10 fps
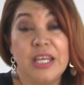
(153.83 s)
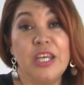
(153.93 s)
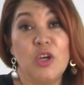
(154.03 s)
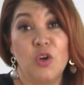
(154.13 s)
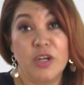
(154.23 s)

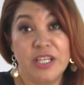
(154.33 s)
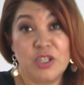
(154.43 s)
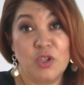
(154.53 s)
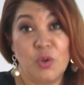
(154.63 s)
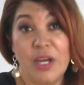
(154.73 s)
Y con
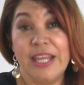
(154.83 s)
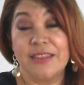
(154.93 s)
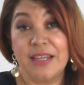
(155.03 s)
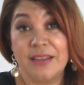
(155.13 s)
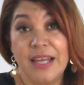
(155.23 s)
esto
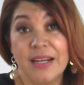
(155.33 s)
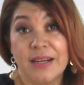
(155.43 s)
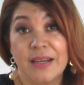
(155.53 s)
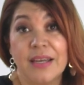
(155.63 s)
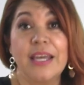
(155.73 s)
entender
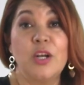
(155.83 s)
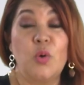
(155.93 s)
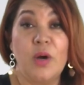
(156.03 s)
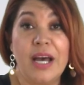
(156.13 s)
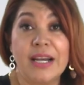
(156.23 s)
que el
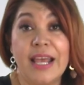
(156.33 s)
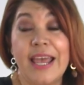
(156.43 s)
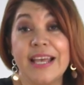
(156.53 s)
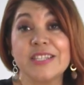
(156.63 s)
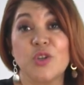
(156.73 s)
jugar
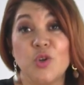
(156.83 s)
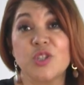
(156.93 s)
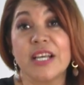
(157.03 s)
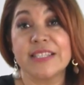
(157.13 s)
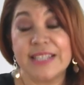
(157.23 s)
es
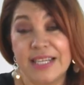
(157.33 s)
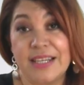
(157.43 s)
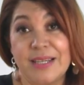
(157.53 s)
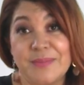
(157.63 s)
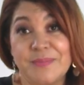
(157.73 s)
cosa
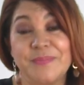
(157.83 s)
seria.